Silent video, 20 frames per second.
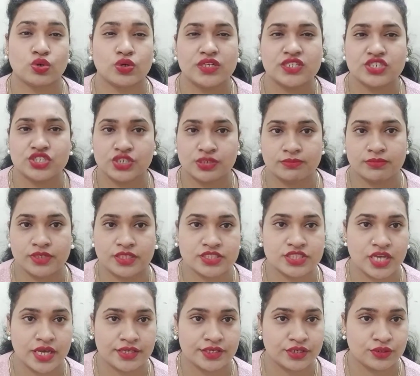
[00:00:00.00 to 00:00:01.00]
थोड़ी शिमरी
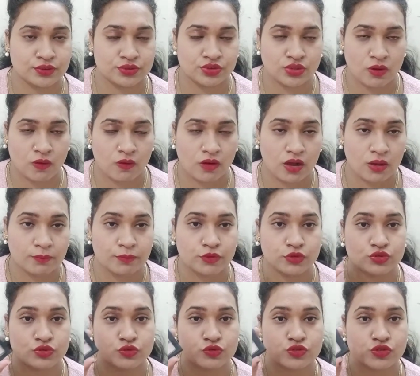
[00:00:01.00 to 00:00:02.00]
चाहिए होता होगा
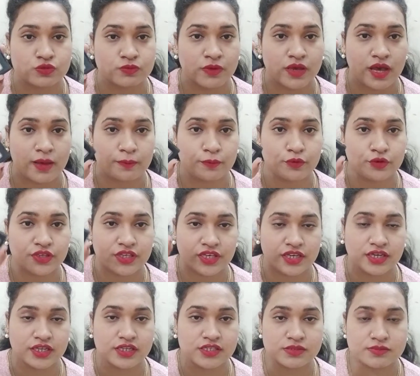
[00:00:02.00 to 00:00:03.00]
आपको तो उसमें आपको ये
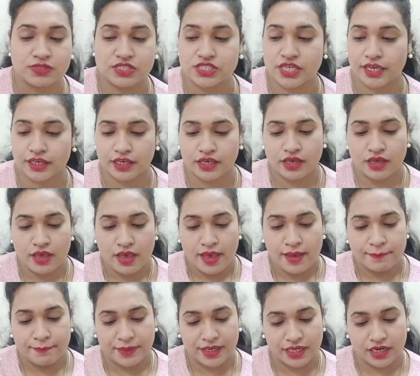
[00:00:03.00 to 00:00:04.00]
कलर्स मिल जाएंगे
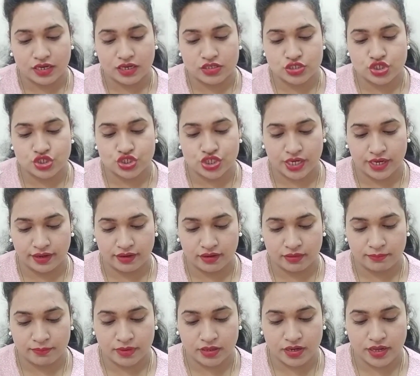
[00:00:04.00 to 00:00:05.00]
मेरा शेड
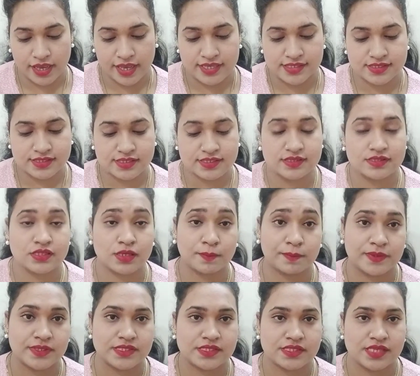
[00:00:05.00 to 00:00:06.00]
नंबर है सिक्स
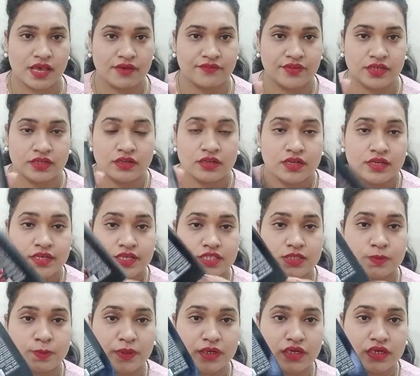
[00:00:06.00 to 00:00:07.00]
ट्रिपल सेवन
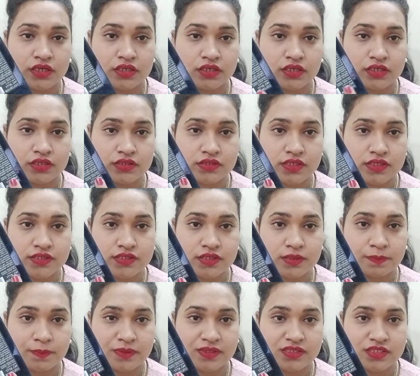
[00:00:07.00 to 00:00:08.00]
इस पर सिक्स
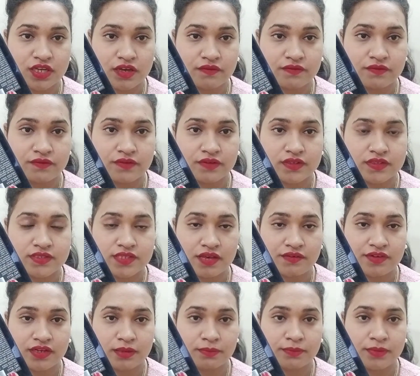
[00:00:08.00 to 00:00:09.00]
ट्रिपल
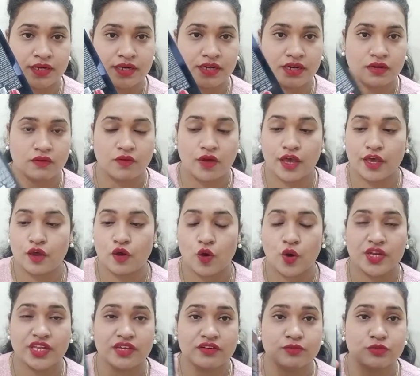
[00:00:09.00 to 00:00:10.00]
सेवन नंबर डला हुआ है
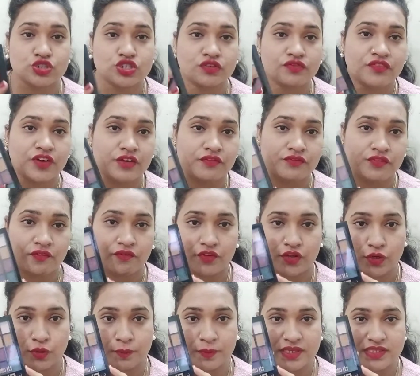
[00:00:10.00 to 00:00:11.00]
और ये मुझे वन
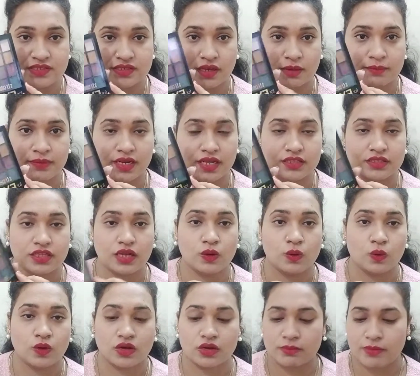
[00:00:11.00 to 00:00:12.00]
फिफ्टी रुपीज़ का मिला था
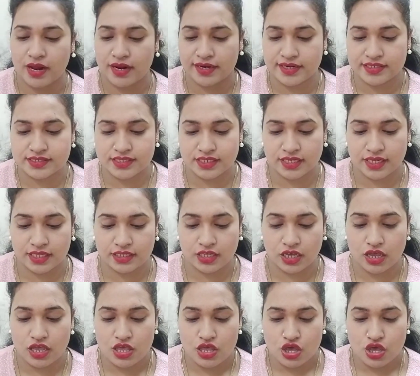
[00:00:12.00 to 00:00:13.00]
लोकल मार्केट से लिया था